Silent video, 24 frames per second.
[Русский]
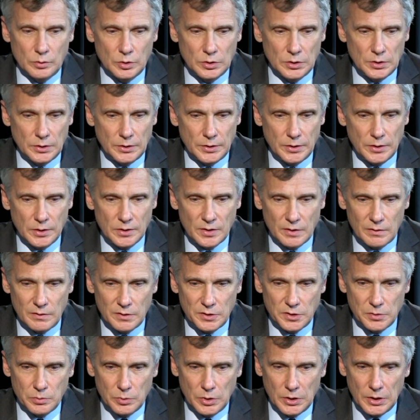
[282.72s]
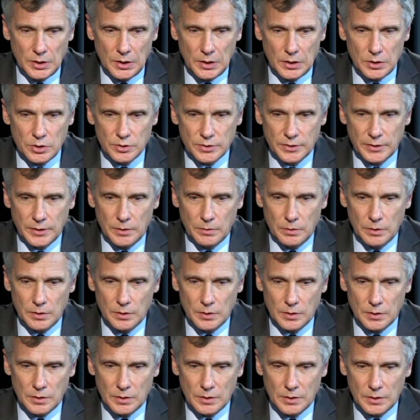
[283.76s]
вот эти независимые
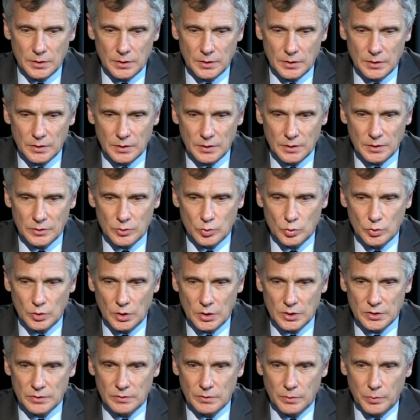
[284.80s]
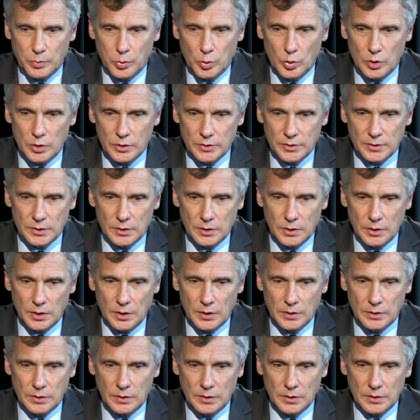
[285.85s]
греческие государства, полисы,
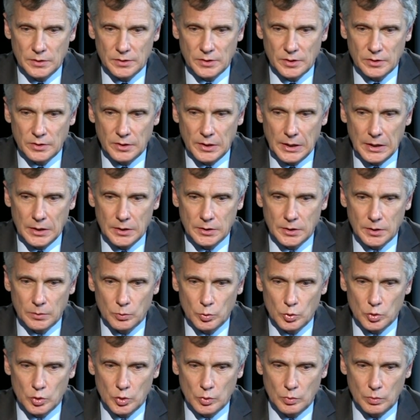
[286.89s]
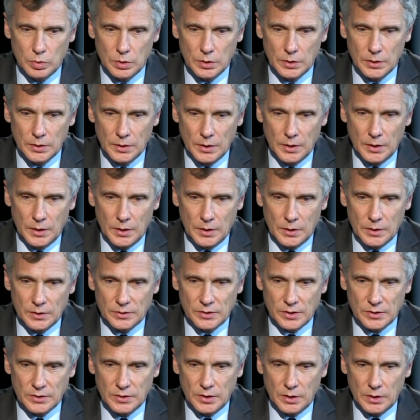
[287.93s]
они созрели к тому, чтобы
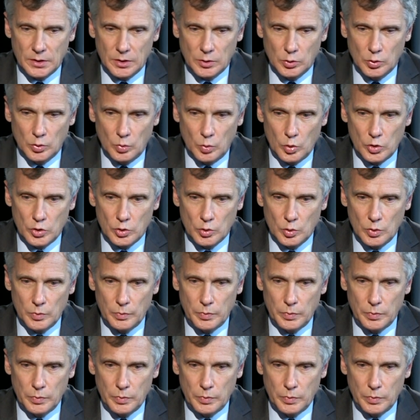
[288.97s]
создать одну мощную